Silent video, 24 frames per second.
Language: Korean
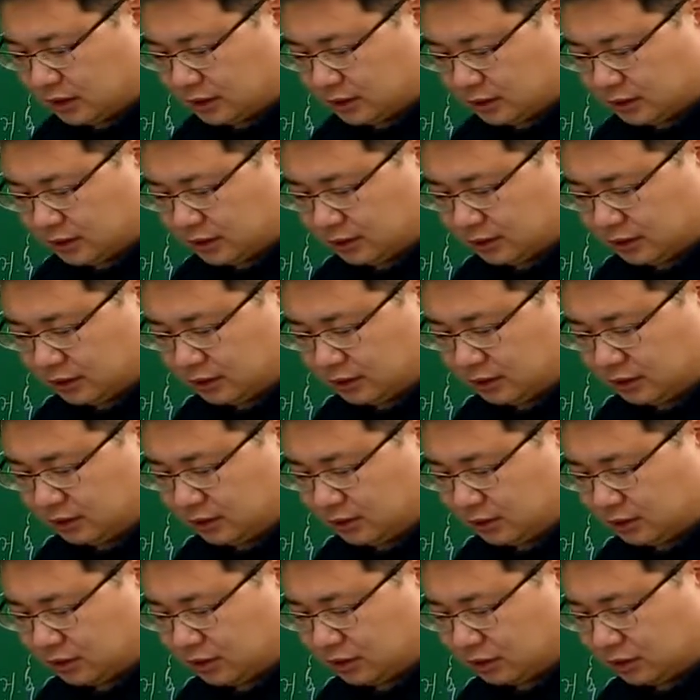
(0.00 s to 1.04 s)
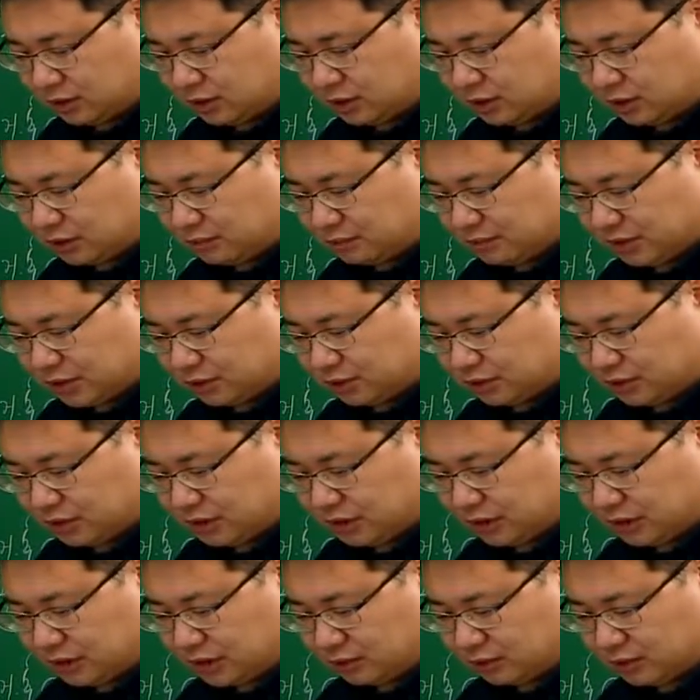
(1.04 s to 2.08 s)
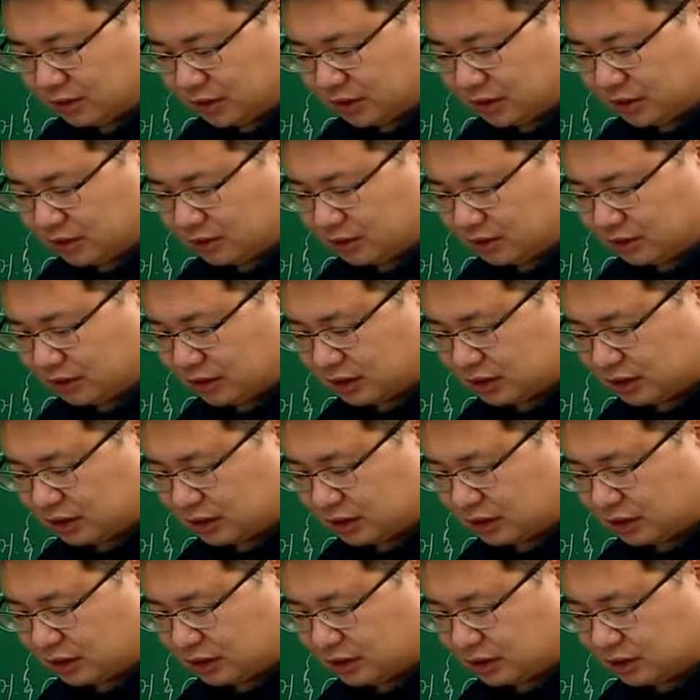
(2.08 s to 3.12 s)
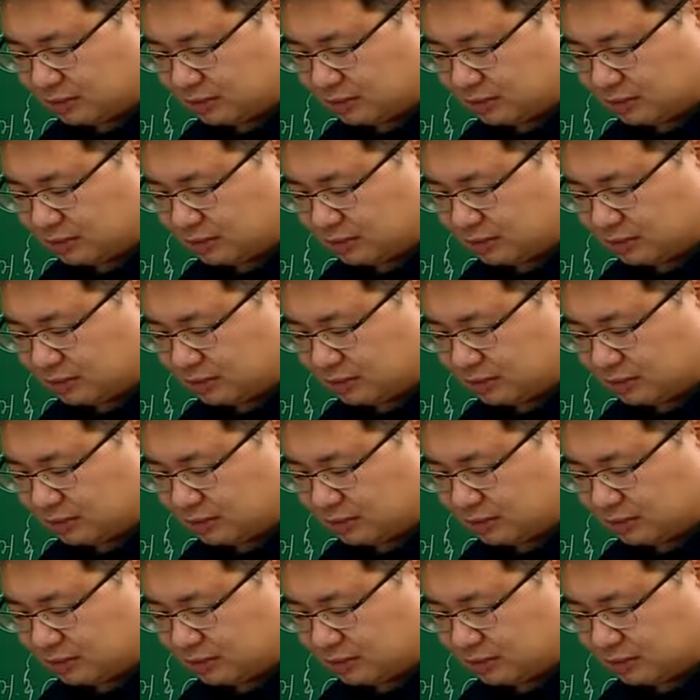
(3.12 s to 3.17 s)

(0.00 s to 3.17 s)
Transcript: 그래서 전전 매수인에 대한 관계에서까지